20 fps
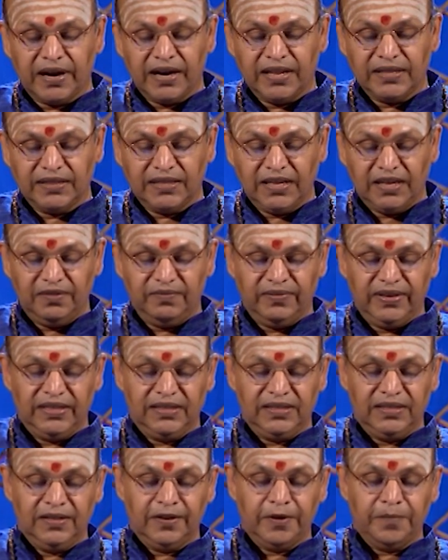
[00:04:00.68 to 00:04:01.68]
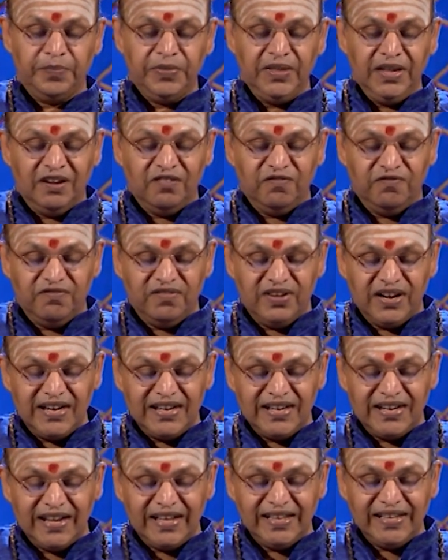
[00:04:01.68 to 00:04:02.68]
படத்தை வைத்து
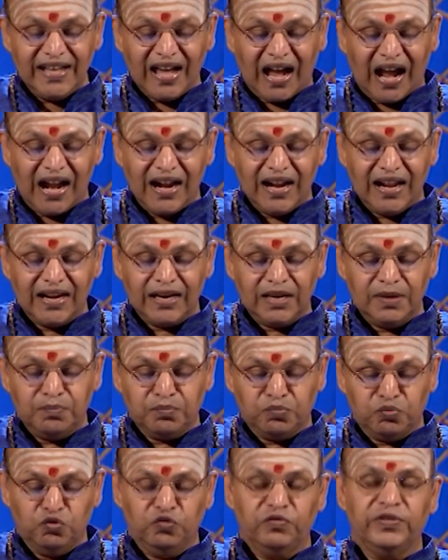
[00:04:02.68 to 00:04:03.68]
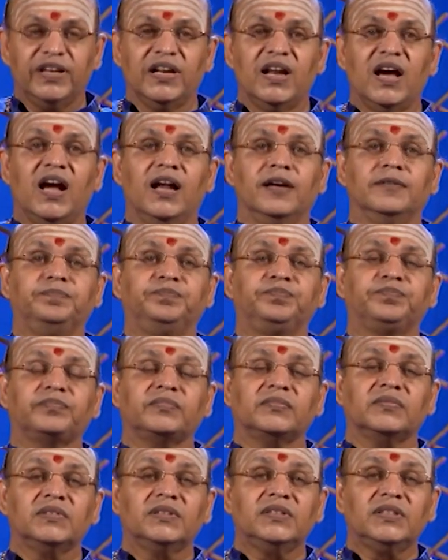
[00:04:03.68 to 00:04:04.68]
வெள்ளை அலறி பூவினால்
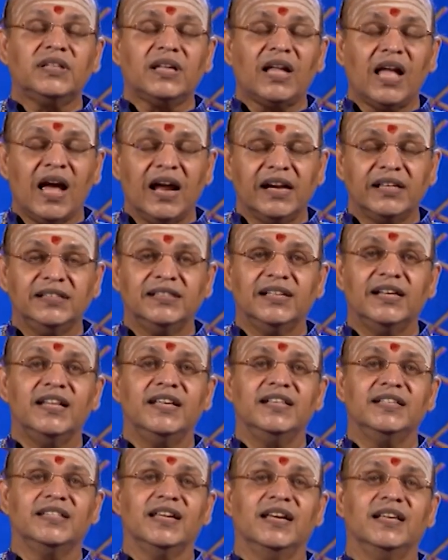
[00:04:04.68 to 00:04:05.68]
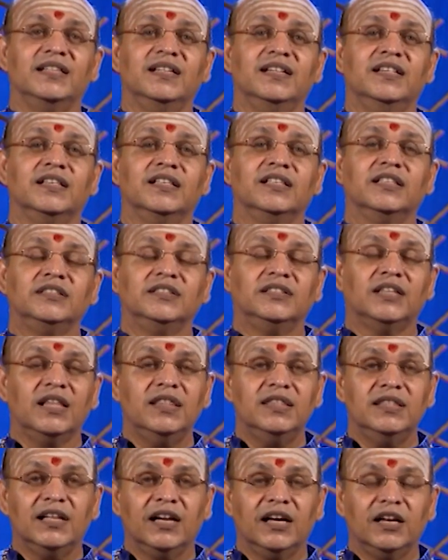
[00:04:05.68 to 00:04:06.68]
அர்ச்சனை செய்து
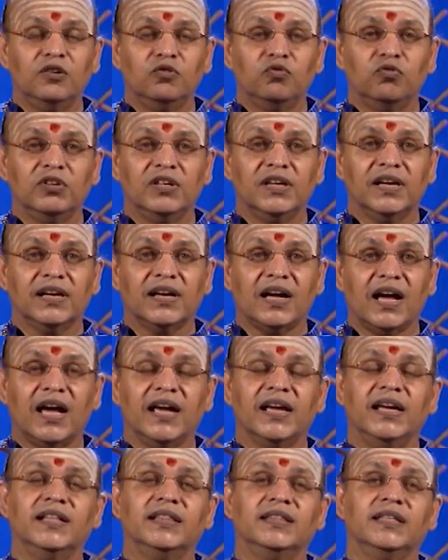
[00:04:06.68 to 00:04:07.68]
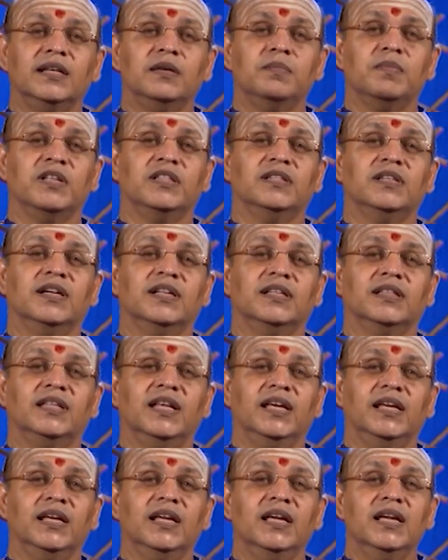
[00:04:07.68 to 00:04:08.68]
சந்திரனுடைய காயத்ரி
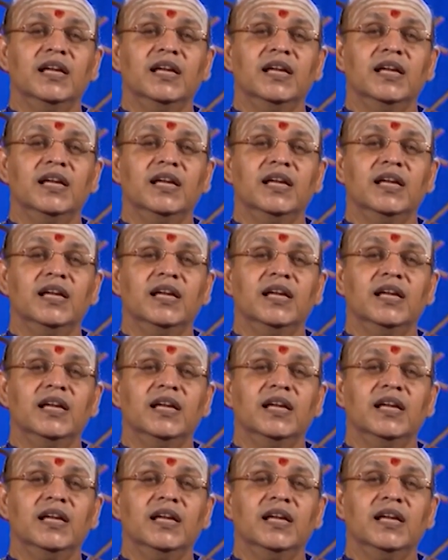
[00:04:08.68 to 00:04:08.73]
மந்திரத்தை